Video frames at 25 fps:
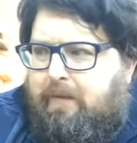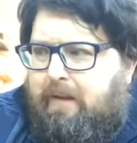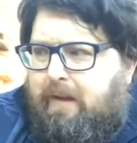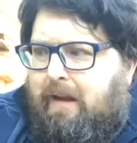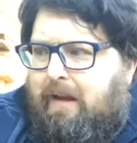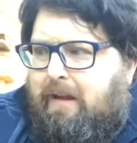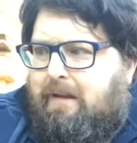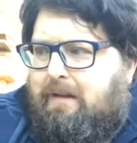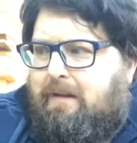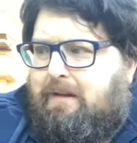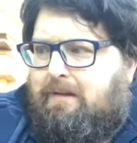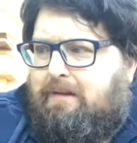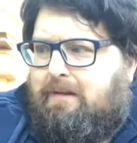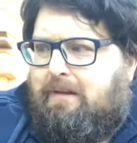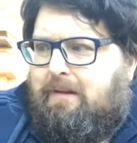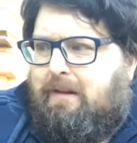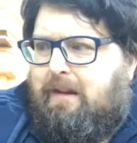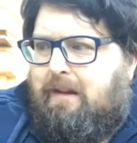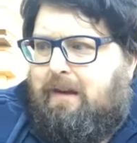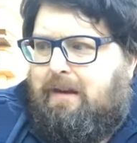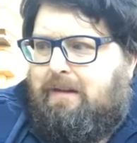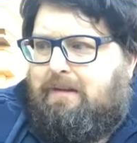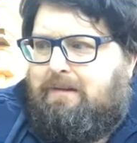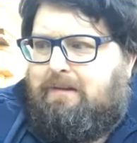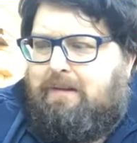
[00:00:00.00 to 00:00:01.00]
egli si
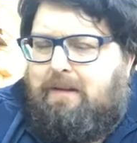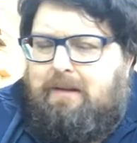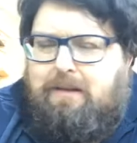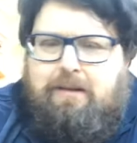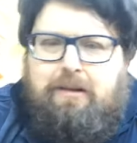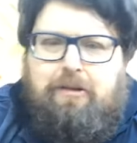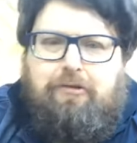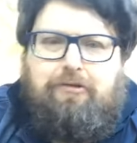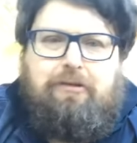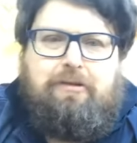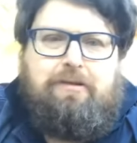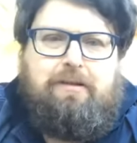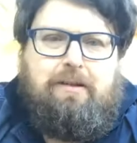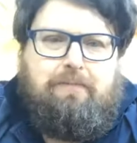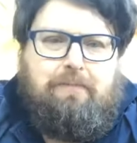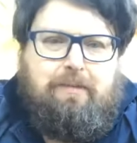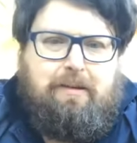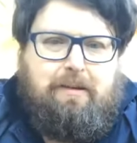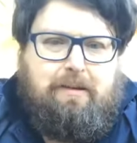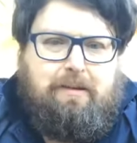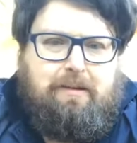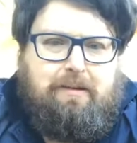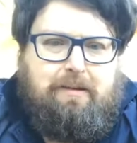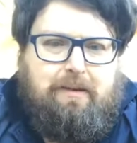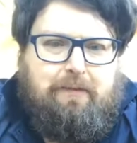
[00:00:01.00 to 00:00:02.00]
diresse
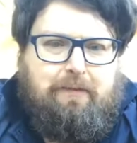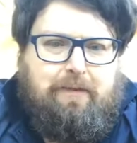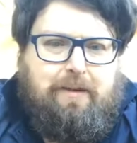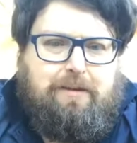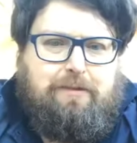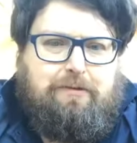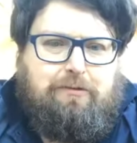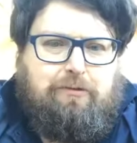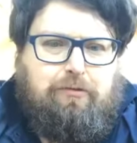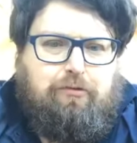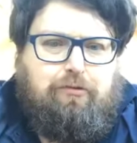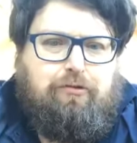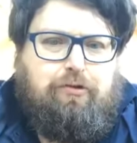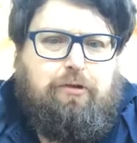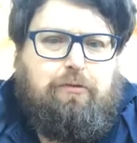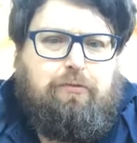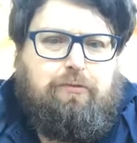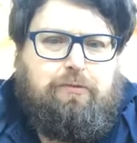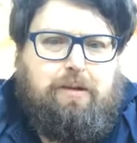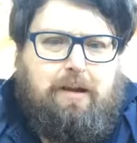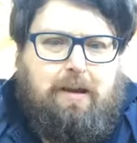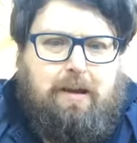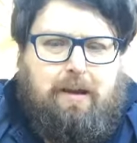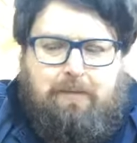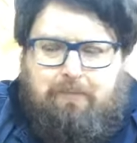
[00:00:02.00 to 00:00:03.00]
decisamente verso
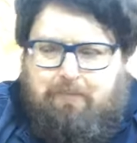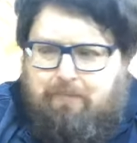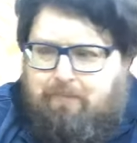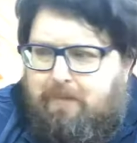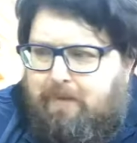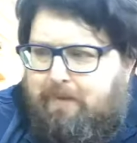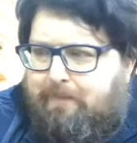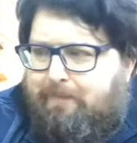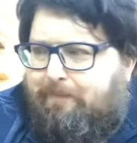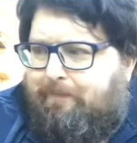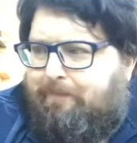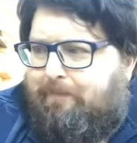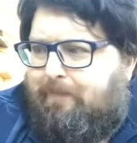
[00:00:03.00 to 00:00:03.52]
Gerusalemme